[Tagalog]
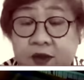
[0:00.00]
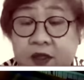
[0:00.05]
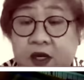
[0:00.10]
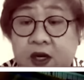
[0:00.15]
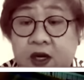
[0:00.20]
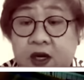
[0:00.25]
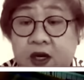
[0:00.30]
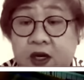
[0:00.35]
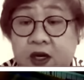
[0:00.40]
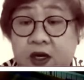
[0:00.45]

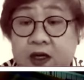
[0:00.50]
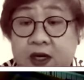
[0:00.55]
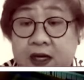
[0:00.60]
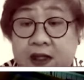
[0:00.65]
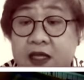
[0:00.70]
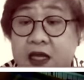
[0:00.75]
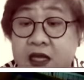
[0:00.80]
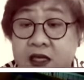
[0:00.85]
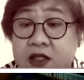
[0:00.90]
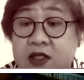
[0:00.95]
after
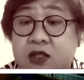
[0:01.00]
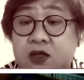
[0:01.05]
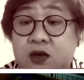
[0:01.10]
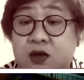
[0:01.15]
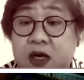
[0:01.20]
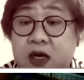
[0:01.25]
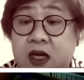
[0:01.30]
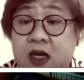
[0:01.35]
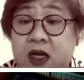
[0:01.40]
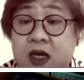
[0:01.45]
that
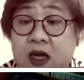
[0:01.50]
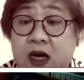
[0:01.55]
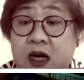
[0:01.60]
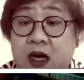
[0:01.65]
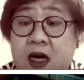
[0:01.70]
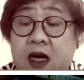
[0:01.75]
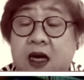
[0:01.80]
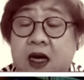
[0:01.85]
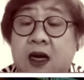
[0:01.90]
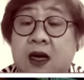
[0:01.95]

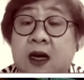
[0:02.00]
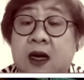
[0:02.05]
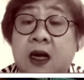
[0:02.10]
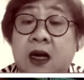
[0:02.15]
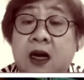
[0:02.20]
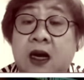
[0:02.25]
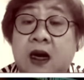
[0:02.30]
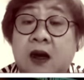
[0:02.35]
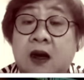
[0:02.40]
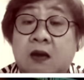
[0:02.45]
history uh,
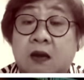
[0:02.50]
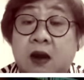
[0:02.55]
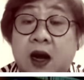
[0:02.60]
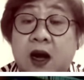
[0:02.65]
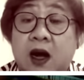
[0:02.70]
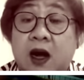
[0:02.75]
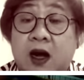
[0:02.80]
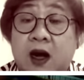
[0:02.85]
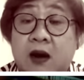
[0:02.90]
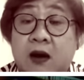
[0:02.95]

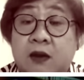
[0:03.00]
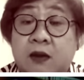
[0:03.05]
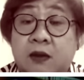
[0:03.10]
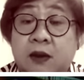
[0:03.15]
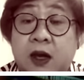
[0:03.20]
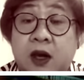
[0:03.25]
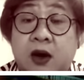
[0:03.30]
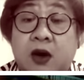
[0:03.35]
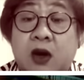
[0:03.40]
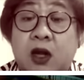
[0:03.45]

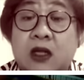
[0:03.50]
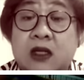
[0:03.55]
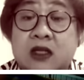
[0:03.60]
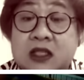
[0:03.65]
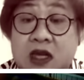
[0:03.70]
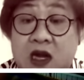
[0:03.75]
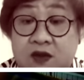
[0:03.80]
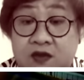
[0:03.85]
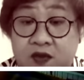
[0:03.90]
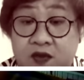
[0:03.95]
where we
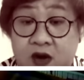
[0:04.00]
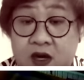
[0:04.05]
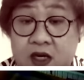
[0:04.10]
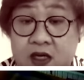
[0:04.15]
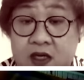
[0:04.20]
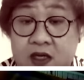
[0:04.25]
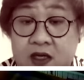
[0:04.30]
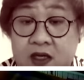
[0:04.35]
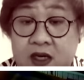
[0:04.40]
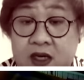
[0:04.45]
all
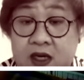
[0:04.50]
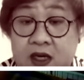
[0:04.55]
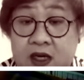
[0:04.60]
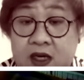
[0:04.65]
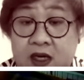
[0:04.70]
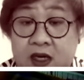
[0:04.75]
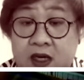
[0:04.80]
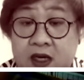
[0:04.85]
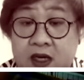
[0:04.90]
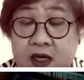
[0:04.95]
suffered
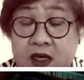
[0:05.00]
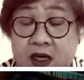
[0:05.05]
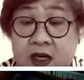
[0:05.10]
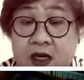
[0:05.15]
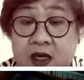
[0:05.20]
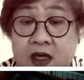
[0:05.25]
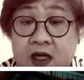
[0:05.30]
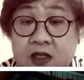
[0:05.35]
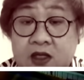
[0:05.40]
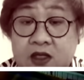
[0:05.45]
uh,
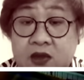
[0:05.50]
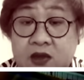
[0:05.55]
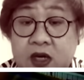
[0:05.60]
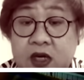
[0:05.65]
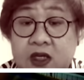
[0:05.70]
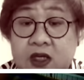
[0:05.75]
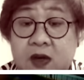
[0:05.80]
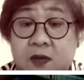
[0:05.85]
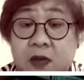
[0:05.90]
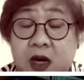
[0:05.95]

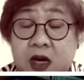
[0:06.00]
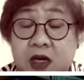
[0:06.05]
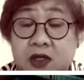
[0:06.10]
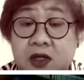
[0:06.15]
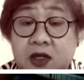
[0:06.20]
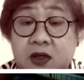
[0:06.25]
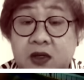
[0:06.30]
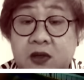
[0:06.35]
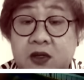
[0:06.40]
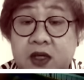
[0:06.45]
during the
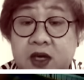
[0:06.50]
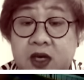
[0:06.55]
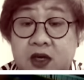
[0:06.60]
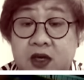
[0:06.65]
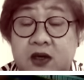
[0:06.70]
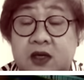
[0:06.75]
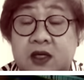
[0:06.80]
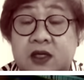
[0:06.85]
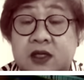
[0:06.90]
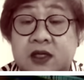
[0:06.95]
martial law
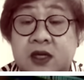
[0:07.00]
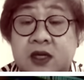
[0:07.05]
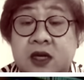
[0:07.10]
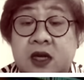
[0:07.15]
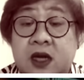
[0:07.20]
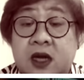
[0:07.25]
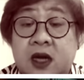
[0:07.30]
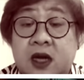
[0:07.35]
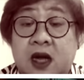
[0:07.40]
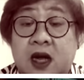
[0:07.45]
years.